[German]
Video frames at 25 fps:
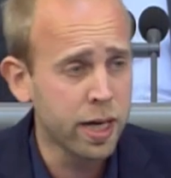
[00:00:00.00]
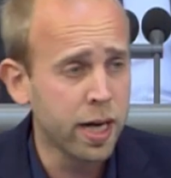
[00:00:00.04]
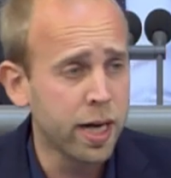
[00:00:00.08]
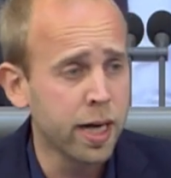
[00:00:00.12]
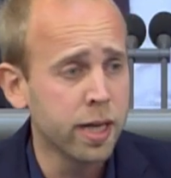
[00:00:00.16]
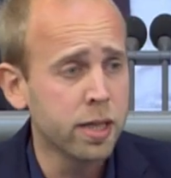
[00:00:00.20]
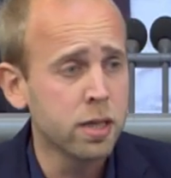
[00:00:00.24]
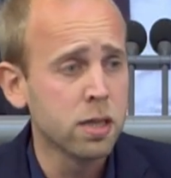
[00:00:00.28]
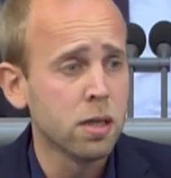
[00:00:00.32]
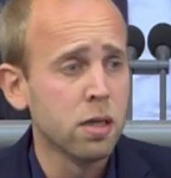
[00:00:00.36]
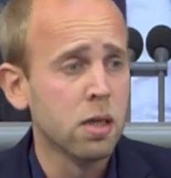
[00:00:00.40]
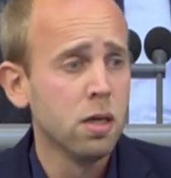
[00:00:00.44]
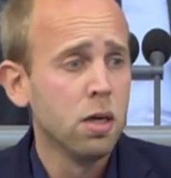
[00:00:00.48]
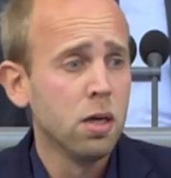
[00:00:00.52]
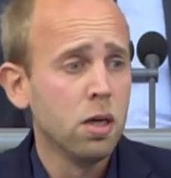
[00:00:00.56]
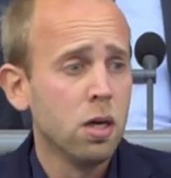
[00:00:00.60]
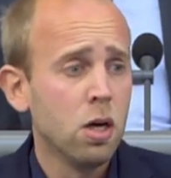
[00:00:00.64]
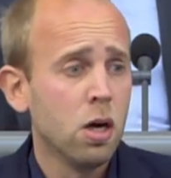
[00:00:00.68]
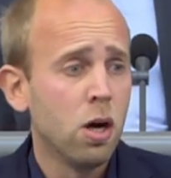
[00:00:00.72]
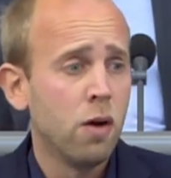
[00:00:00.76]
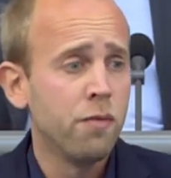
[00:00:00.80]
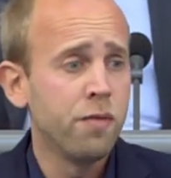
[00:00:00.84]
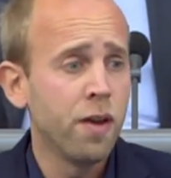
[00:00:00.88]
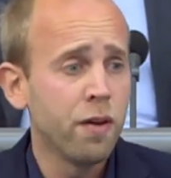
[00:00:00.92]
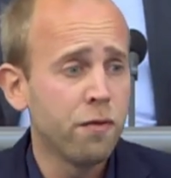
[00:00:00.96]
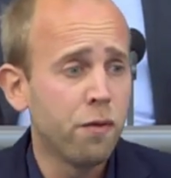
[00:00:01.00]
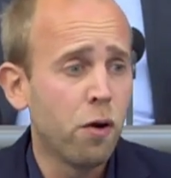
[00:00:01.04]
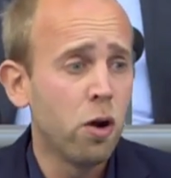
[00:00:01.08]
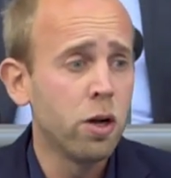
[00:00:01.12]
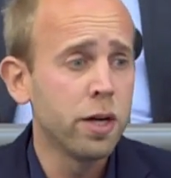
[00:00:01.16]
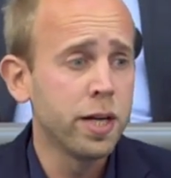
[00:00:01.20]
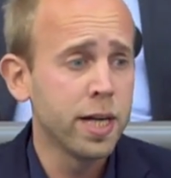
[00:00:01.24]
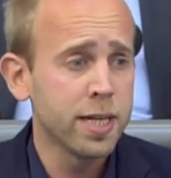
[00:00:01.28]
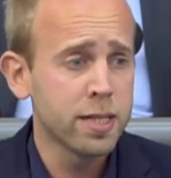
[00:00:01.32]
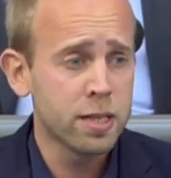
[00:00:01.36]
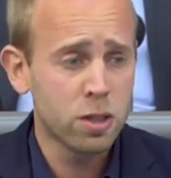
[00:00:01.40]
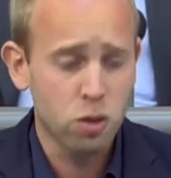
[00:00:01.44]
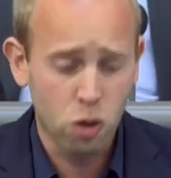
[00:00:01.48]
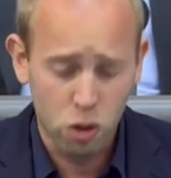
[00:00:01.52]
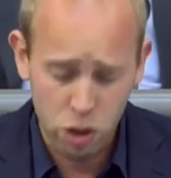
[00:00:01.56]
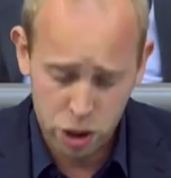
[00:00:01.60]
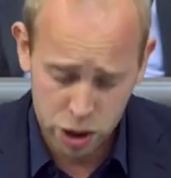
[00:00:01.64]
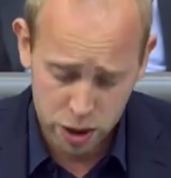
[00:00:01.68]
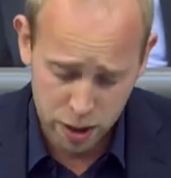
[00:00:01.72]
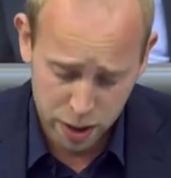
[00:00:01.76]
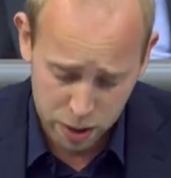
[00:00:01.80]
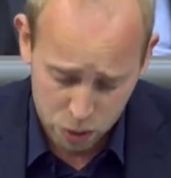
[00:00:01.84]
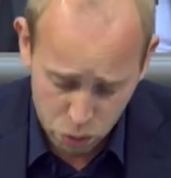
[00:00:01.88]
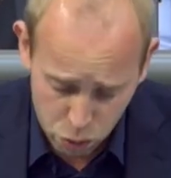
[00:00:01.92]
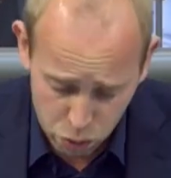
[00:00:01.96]
geht. Und wir wollen, dass
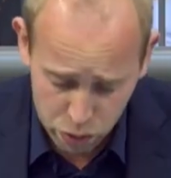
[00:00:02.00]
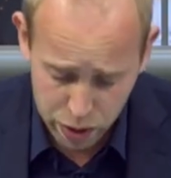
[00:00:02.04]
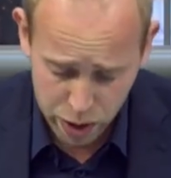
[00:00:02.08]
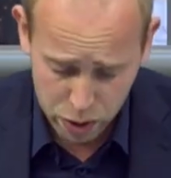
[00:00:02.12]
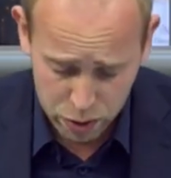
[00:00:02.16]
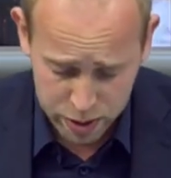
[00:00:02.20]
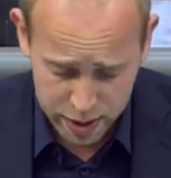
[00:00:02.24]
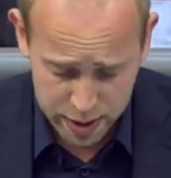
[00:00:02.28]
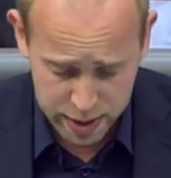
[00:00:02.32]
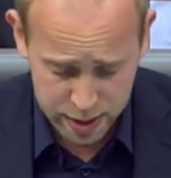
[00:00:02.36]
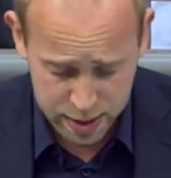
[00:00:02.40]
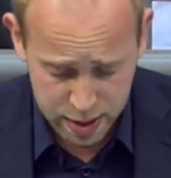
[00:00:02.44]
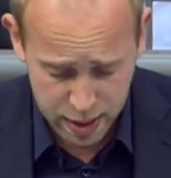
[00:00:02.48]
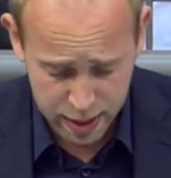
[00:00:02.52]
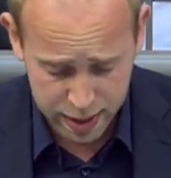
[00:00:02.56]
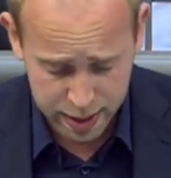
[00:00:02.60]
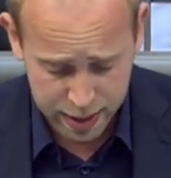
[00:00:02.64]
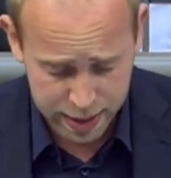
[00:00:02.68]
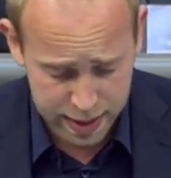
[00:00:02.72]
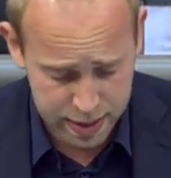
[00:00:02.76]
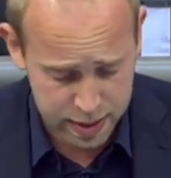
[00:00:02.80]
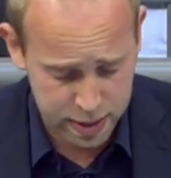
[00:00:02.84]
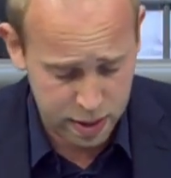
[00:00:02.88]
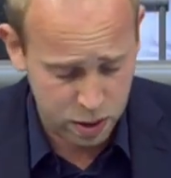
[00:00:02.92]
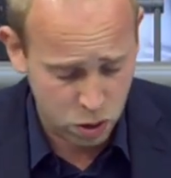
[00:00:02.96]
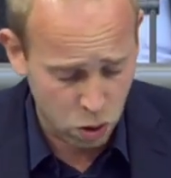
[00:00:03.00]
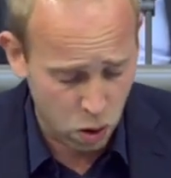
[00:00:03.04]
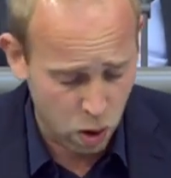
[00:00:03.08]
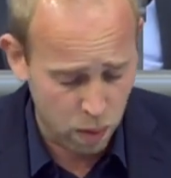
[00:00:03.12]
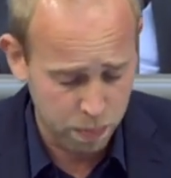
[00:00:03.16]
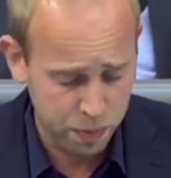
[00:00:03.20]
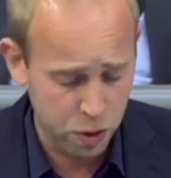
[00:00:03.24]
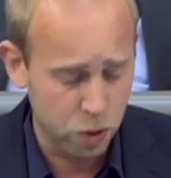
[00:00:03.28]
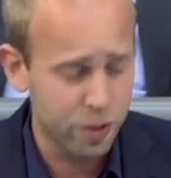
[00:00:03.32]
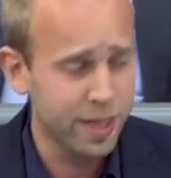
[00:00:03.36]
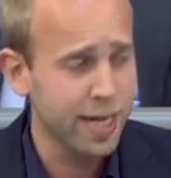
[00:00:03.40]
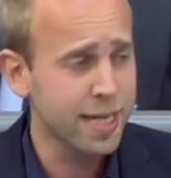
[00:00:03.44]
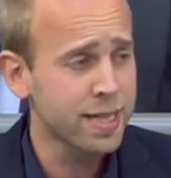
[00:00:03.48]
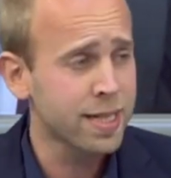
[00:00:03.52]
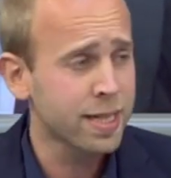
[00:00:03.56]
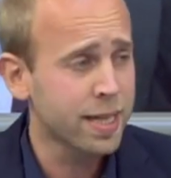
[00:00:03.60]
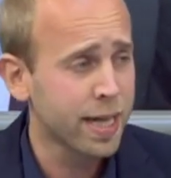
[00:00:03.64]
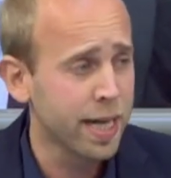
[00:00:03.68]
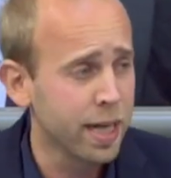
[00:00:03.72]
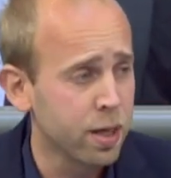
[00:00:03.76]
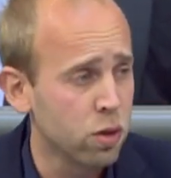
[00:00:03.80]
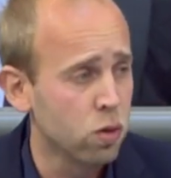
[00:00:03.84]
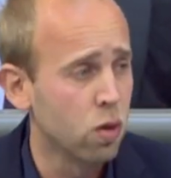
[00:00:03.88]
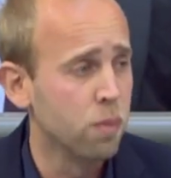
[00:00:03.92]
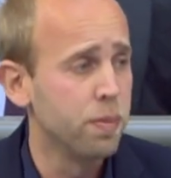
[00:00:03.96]
Deutschland gut aus dieser Krise kommt. Und das
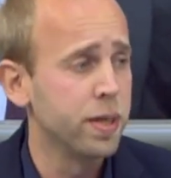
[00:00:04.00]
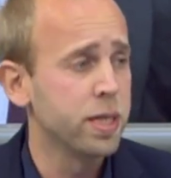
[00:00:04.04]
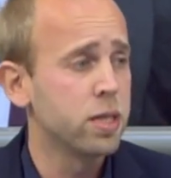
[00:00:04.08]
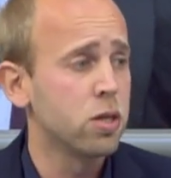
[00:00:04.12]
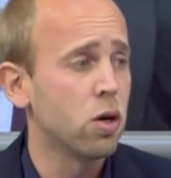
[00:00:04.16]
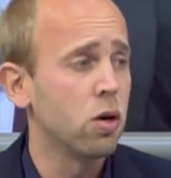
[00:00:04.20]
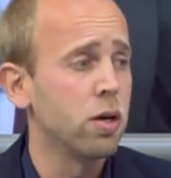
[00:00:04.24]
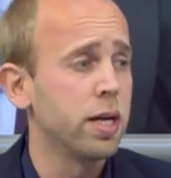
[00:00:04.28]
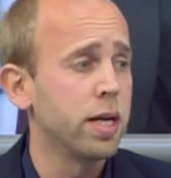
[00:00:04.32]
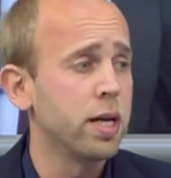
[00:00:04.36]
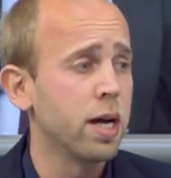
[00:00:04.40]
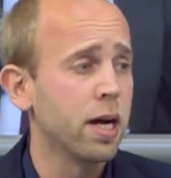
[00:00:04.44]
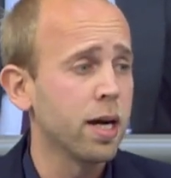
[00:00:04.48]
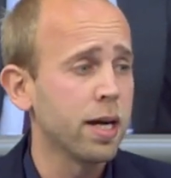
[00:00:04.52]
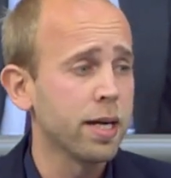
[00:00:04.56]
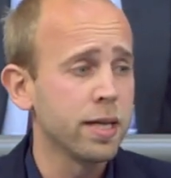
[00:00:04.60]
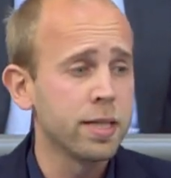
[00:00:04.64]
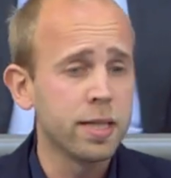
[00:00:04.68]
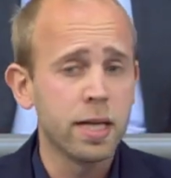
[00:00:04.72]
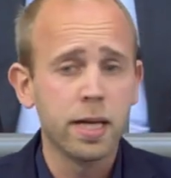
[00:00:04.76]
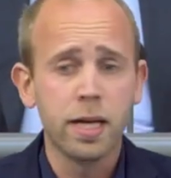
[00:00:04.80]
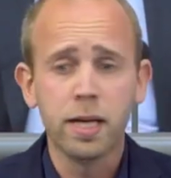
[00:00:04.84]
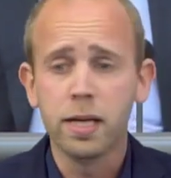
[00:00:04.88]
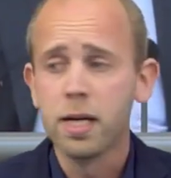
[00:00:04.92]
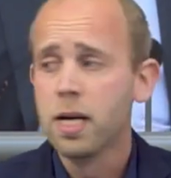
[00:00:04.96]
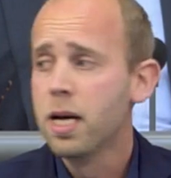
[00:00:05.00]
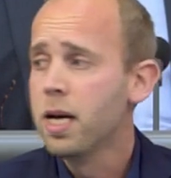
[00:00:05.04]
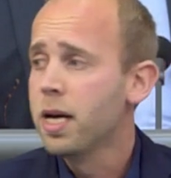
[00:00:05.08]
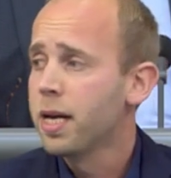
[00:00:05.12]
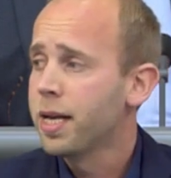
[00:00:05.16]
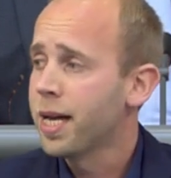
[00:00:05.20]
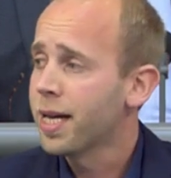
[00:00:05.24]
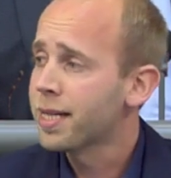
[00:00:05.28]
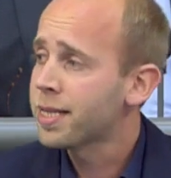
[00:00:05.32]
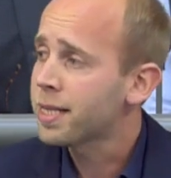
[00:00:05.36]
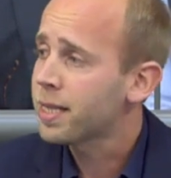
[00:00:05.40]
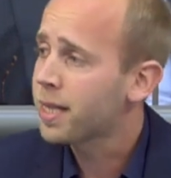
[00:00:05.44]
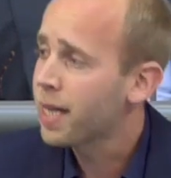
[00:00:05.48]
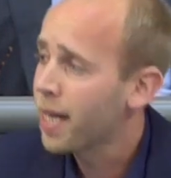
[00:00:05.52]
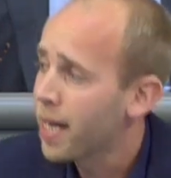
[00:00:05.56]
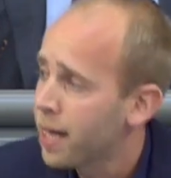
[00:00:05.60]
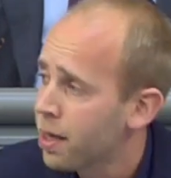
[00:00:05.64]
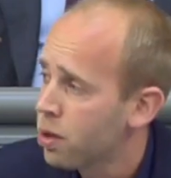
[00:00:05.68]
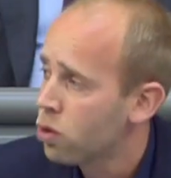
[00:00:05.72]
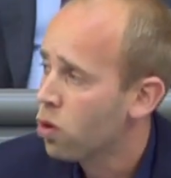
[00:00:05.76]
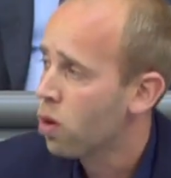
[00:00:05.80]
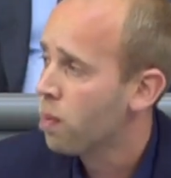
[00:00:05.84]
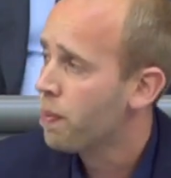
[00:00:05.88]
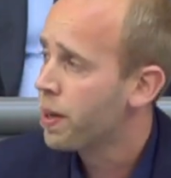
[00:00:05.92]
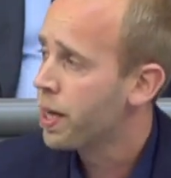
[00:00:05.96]
geht nur mit Solidarität. Das
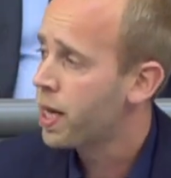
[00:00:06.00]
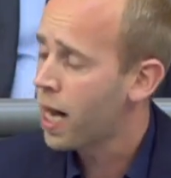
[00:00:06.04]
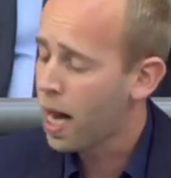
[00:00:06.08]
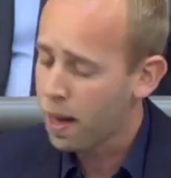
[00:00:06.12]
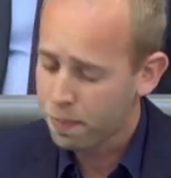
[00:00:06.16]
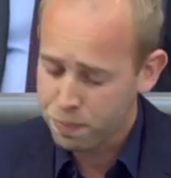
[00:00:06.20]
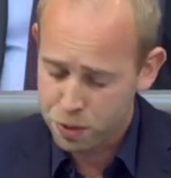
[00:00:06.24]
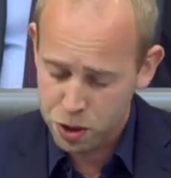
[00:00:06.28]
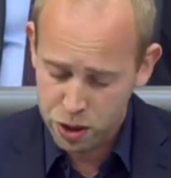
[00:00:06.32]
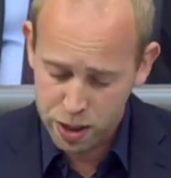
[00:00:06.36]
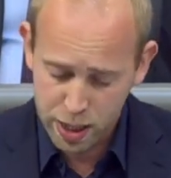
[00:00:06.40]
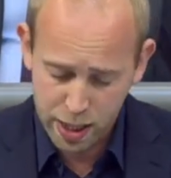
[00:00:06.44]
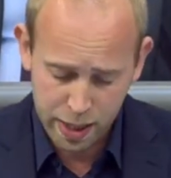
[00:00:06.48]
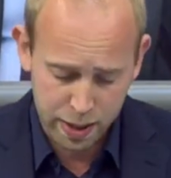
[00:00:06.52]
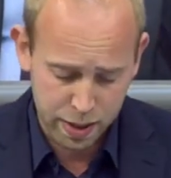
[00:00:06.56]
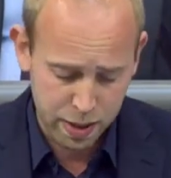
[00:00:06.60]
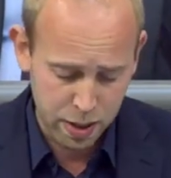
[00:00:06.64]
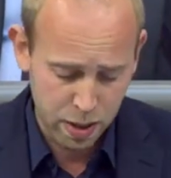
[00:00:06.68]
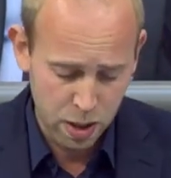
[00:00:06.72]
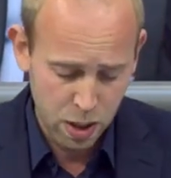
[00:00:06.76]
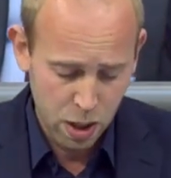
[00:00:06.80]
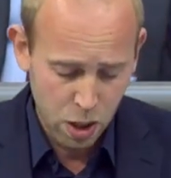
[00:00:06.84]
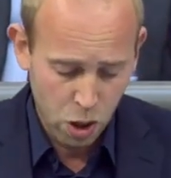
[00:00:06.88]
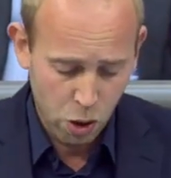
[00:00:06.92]
geht nur mit Abstand.